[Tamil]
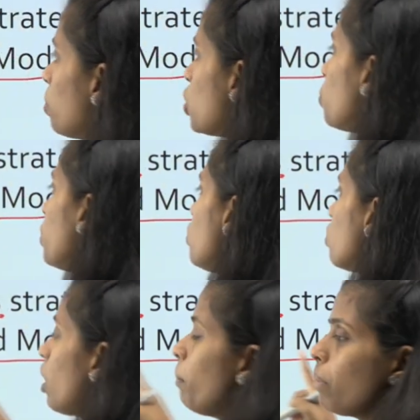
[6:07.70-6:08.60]
பிட்வீன்
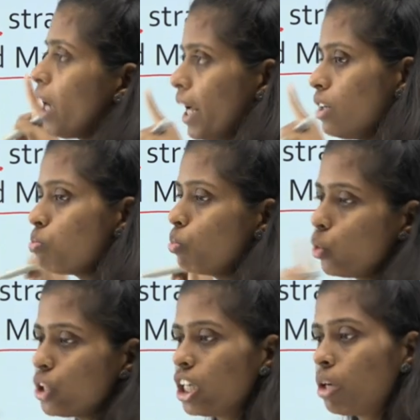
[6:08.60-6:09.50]
ட்ரம்ப் அண்ட்
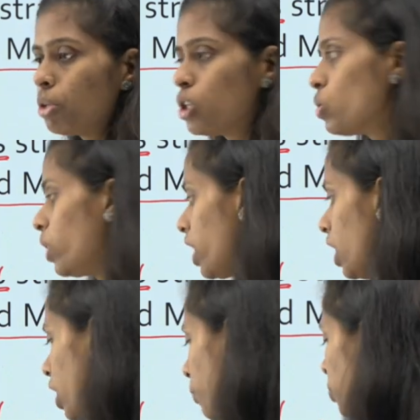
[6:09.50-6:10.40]
மோடி அப்படின்னு
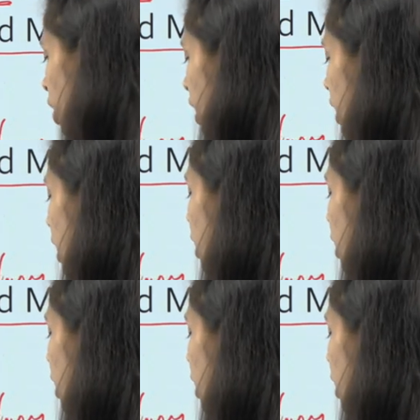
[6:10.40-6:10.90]
சொல்லிருக்காங்க இதில்